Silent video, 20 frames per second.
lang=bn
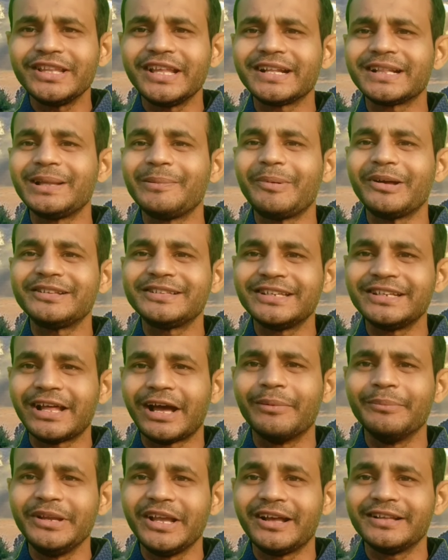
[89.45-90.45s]
দেখতে পাচ্ছেন
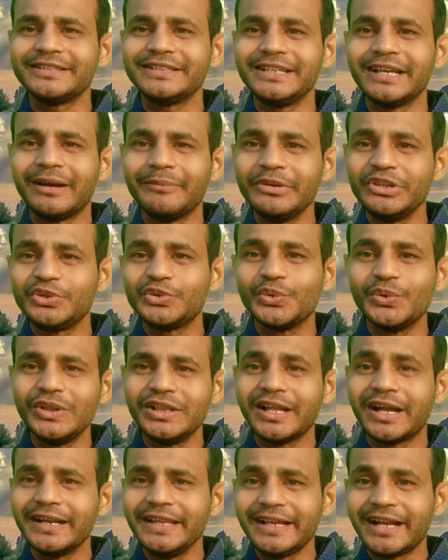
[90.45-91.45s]
আমি আছি আমি চুল
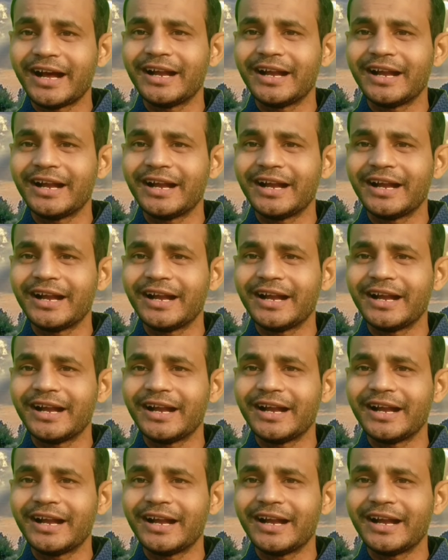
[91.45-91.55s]
দাড়ি